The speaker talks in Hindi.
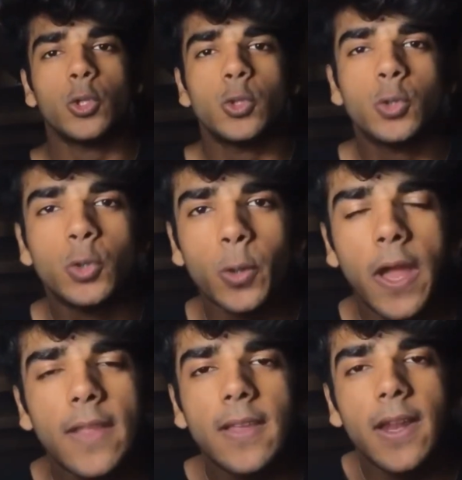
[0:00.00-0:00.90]
तो
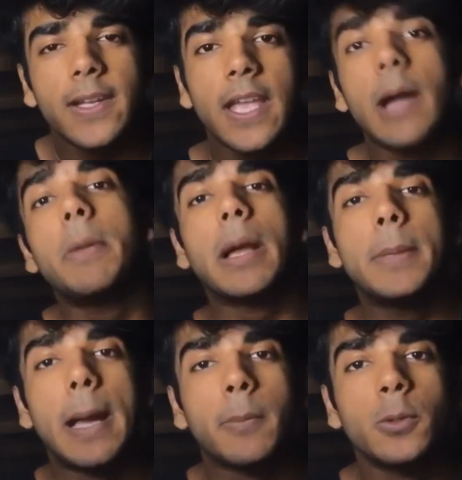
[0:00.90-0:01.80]
कहते हैं ना कि कभी कभी
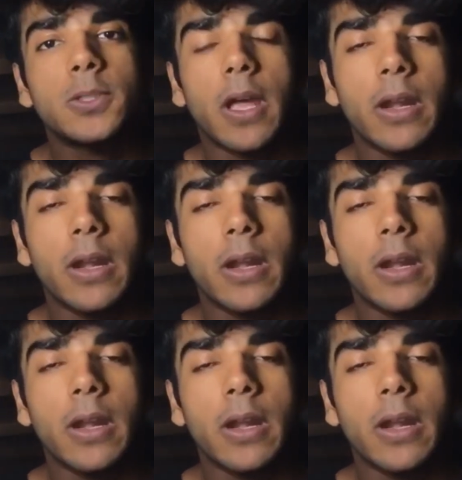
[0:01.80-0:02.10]
आप कुछ करना